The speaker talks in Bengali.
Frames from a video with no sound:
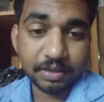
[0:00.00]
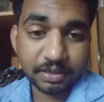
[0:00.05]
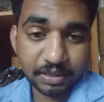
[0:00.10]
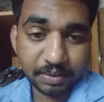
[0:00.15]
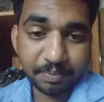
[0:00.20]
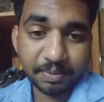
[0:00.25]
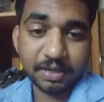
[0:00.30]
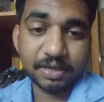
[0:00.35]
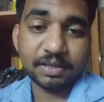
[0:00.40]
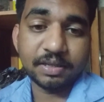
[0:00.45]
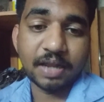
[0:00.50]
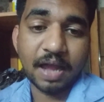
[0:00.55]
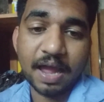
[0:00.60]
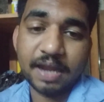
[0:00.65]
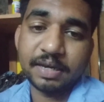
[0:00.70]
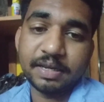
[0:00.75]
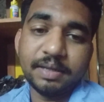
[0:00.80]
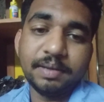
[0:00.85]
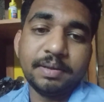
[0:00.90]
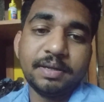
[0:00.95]
ডিমের
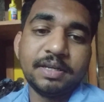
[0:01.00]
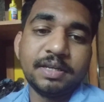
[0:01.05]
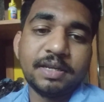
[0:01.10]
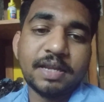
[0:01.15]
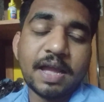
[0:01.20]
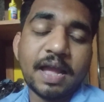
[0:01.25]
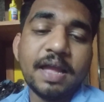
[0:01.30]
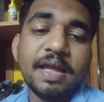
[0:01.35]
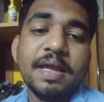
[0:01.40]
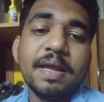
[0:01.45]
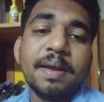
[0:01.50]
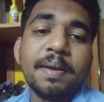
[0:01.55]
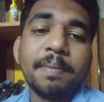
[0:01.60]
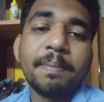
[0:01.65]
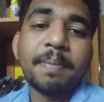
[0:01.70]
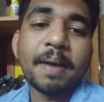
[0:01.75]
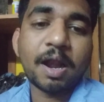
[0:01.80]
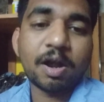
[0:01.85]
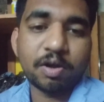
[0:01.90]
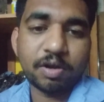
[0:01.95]
হালি ইন্ডিয়ায়
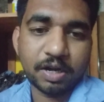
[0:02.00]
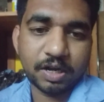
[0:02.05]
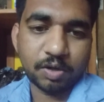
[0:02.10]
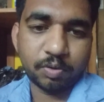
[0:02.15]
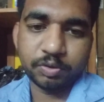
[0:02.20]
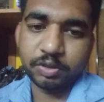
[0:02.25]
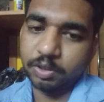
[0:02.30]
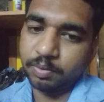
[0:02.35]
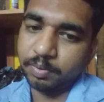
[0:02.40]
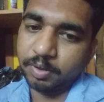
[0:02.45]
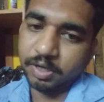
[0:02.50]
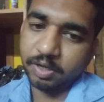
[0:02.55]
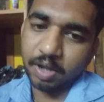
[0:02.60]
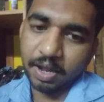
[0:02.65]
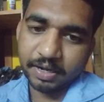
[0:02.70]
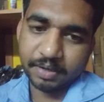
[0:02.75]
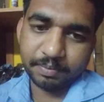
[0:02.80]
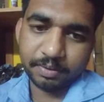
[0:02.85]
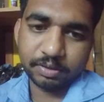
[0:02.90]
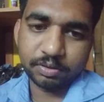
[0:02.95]
বারো টাকা ওদের বলে
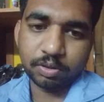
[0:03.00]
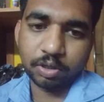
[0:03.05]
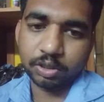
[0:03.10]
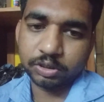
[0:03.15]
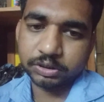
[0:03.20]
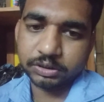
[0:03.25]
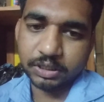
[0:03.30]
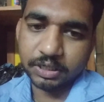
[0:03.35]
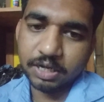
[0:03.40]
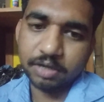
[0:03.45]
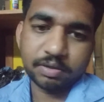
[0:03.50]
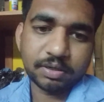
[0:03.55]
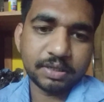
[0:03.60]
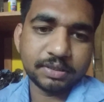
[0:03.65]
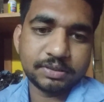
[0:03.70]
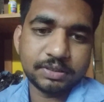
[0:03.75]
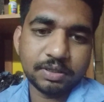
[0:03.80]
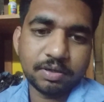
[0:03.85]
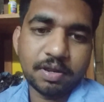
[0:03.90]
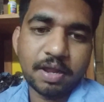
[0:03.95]
আগে বলে দশ টাকা করে
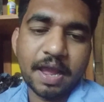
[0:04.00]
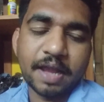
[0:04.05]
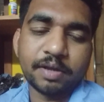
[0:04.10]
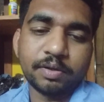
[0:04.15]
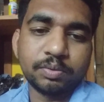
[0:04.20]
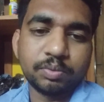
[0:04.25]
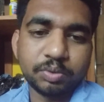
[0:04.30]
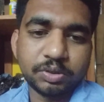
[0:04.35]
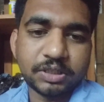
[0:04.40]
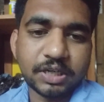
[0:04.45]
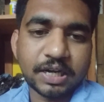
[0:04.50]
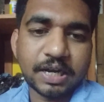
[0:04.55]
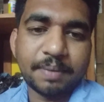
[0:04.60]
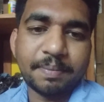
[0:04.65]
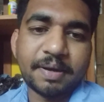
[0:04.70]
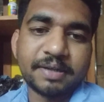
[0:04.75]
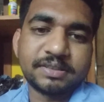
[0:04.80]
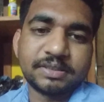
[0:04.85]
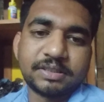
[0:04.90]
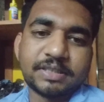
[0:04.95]
ছিল এখন দুই টাকা
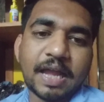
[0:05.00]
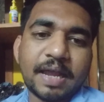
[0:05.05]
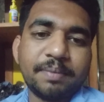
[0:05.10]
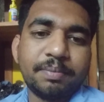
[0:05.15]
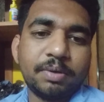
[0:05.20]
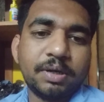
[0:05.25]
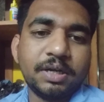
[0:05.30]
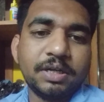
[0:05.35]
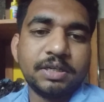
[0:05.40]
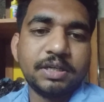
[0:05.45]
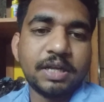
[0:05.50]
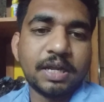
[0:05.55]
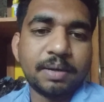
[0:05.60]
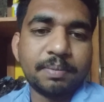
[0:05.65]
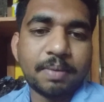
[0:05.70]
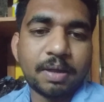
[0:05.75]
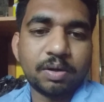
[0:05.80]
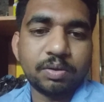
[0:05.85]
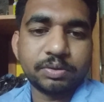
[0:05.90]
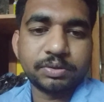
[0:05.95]
বাড়ছে তাই বলে ইন্ডিয়ার
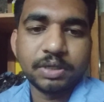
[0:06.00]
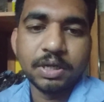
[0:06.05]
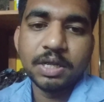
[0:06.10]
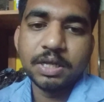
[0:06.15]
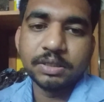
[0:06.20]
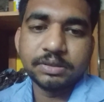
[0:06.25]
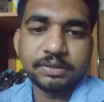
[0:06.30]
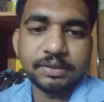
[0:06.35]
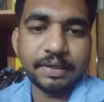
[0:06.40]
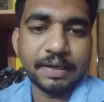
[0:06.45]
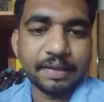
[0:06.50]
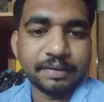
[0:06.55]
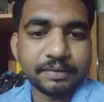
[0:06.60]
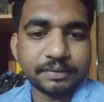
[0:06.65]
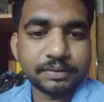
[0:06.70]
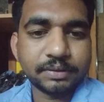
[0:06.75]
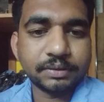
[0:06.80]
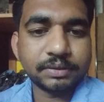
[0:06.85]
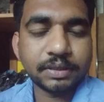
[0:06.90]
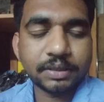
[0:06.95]
মানুষ
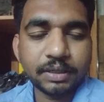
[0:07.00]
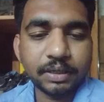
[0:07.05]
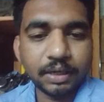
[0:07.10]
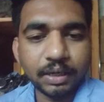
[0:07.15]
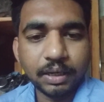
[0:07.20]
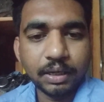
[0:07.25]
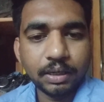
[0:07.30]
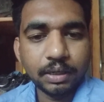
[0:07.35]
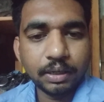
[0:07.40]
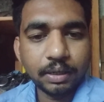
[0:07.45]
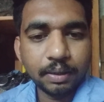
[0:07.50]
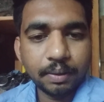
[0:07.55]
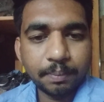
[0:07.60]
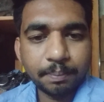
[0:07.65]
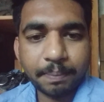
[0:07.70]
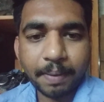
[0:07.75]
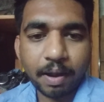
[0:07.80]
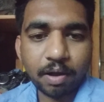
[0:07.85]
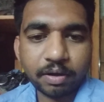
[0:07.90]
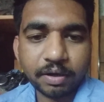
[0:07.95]
চিল্লাইতেছে যে কিরে
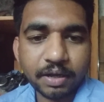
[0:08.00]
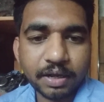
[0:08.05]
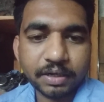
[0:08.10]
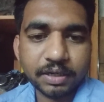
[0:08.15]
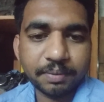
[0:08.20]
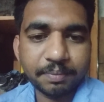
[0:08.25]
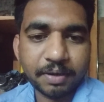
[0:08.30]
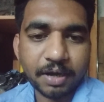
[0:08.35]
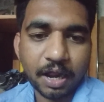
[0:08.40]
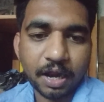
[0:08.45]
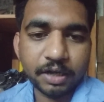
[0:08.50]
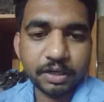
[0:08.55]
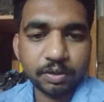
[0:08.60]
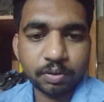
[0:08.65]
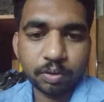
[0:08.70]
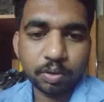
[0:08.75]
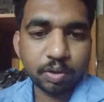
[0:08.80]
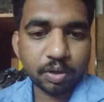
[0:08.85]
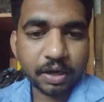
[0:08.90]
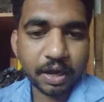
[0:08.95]
বারো টাকা ডিমের হালি
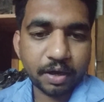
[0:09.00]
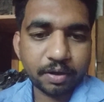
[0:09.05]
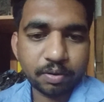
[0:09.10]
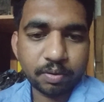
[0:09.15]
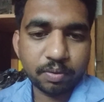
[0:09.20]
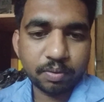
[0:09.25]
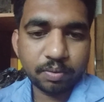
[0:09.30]
হলো কেন